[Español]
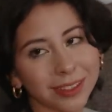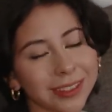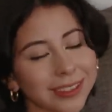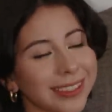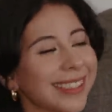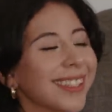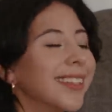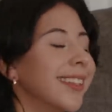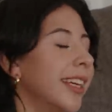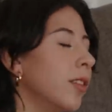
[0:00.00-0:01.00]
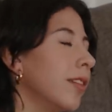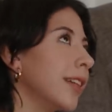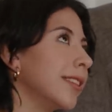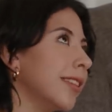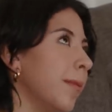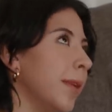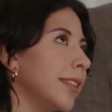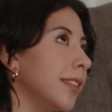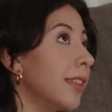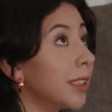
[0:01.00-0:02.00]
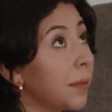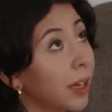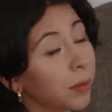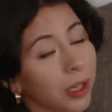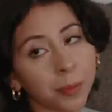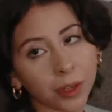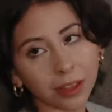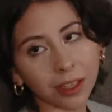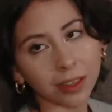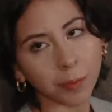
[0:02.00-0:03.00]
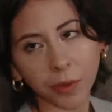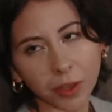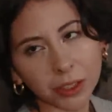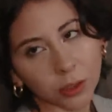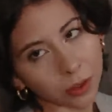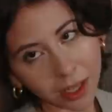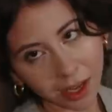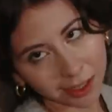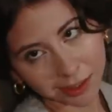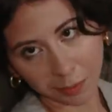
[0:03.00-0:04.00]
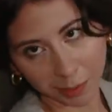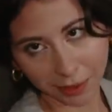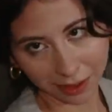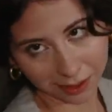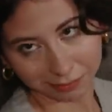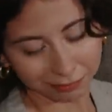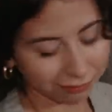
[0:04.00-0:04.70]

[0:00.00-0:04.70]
Es que tengo un examen la siguiente semana muy importante y prefiero estudiar y estar preparada.